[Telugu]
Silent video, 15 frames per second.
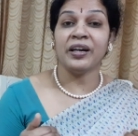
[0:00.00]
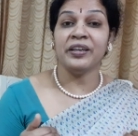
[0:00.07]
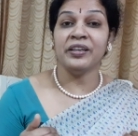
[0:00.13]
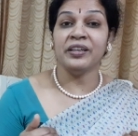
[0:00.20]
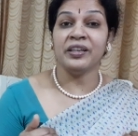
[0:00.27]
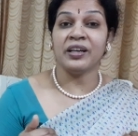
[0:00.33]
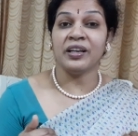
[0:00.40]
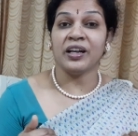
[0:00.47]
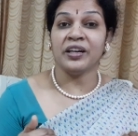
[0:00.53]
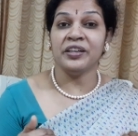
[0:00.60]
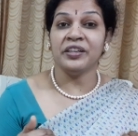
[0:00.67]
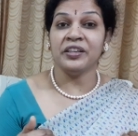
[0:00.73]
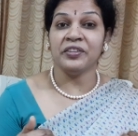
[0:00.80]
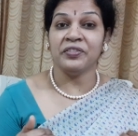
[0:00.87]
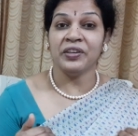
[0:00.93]
అనే
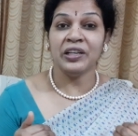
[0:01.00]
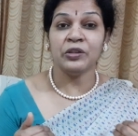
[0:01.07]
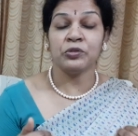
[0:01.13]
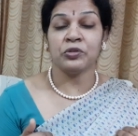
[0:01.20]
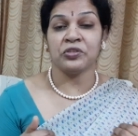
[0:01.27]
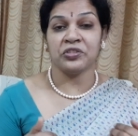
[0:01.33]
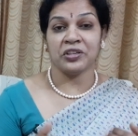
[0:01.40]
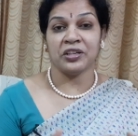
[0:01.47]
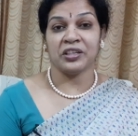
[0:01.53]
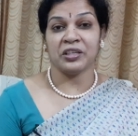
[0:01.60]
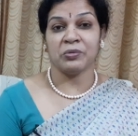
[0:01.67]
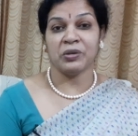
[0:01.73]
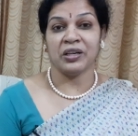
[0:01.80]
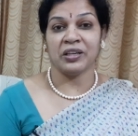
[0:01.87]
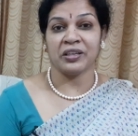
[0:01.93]
అలాంటి ఫీలింగ్స్ వచ్చాయట
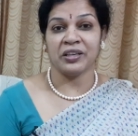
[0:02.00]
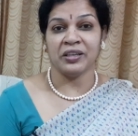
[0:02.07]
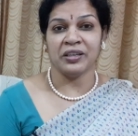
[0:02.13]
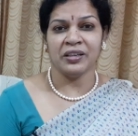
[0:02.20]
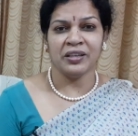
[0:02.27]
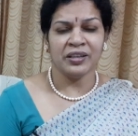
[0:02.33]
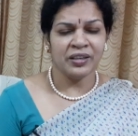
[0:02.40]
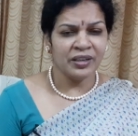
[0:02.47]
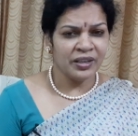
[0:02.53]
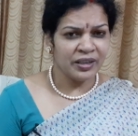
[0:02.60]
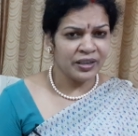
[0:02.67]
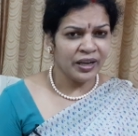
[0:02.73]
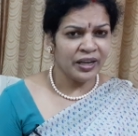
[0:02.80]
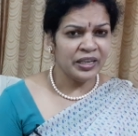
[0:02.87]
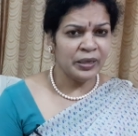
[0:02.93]
వాళ్ళకి
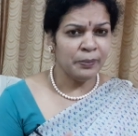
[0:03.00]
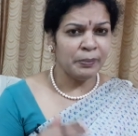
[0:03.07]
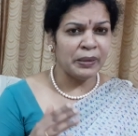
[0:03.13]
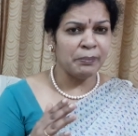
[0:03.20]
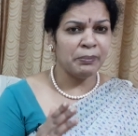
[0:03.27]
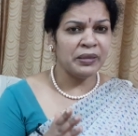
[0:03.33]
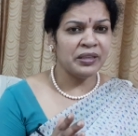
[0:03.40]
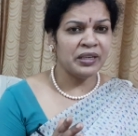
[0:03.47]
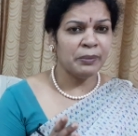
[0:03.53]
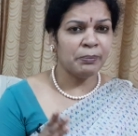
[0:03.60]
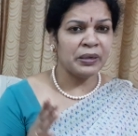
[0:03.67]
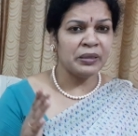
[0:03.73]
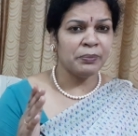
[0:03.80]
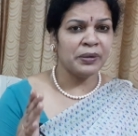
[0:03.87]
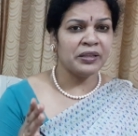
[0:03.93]
కానీ నెమ్మదిగా
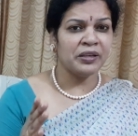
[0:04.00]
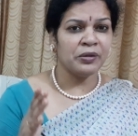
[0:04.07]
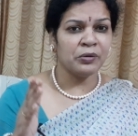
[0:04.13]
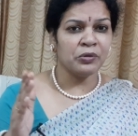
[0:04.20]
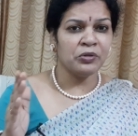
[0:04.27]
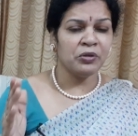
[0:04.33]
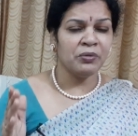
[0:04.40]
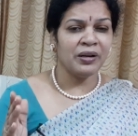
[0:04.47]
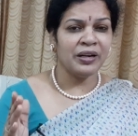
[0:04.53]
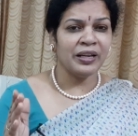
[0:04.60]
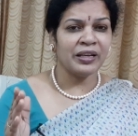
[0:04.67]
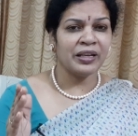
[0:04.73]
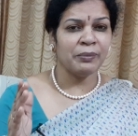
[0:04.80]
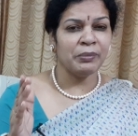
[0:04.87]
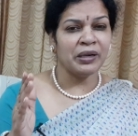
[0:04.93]
పది పదిహేను రోజులు
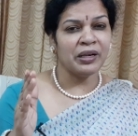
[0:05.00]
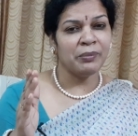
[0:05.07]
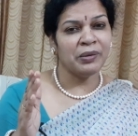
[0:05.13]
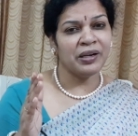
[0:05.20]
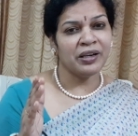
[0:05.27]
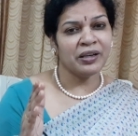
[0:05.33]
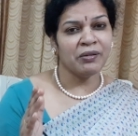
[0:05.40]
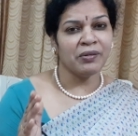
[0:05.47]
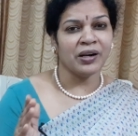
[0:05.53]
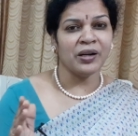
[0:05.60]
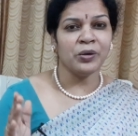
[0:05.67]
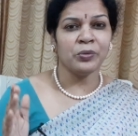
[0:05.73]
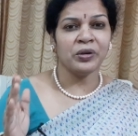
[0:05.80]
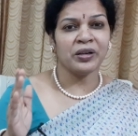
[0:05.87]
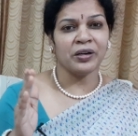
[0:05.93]
వెళ్ళాక మెల్లమెల్లగా వాళ్ళు
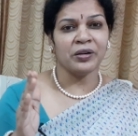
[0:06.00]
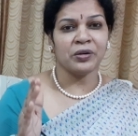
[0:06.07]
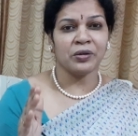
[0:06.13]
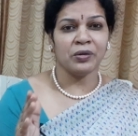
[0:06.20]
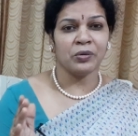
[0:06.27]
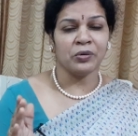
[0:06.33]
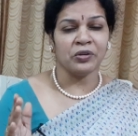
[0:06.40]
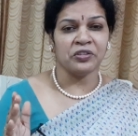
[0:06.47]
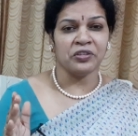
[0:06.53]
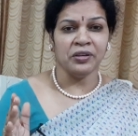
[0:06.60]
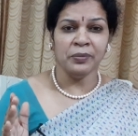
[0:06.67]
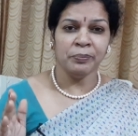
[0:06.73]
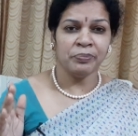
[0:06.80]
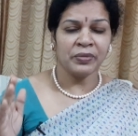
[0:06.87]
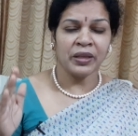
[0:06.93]
కూడా కంట్రోల్లోకి వచ్చి
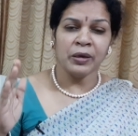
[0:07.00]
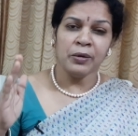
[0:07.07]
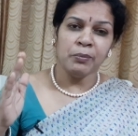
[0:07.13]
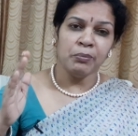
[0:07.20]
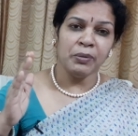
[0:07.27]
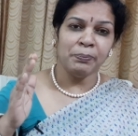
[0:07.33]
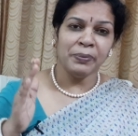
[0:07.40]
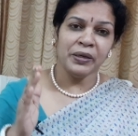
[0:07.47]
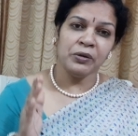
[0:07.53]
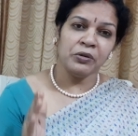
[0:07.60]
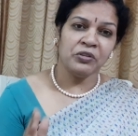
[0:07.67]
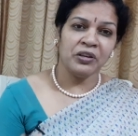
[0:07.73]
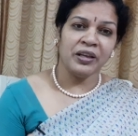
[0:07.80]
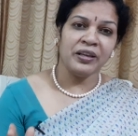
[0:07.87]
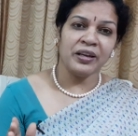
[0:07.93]
ముప్పై
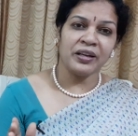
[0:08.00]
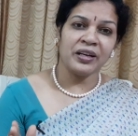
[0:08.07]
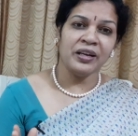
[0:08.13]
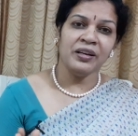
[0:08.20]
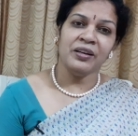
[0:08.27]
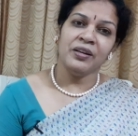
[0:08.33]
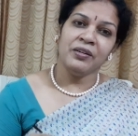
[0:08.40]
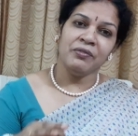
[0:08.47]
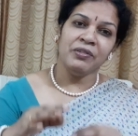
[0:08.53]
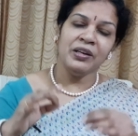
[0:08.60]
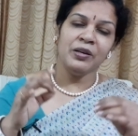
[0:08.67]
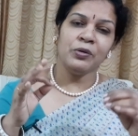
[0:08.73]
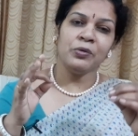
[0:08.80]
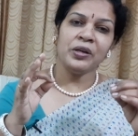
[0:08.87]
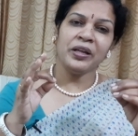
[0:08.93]
రోజులు అయ్యాక
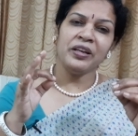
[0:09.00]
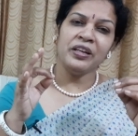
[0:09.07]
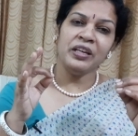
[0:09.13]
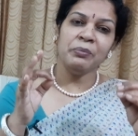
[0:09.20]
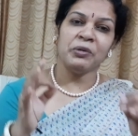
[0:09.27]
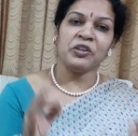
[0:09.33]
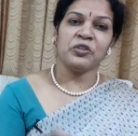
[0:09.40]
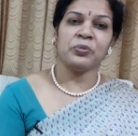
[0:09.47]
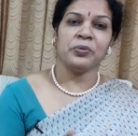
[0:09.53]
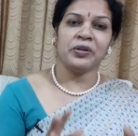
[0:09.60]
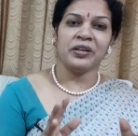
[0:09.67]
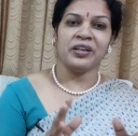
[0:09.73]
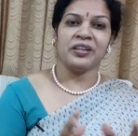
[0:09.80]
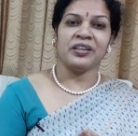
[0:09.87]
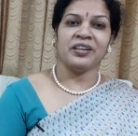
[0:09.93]
వీళ్ళు కూడా అన్నీ
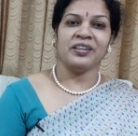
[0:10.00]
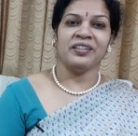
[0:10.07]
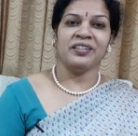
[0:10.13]
మర్చిపోయారట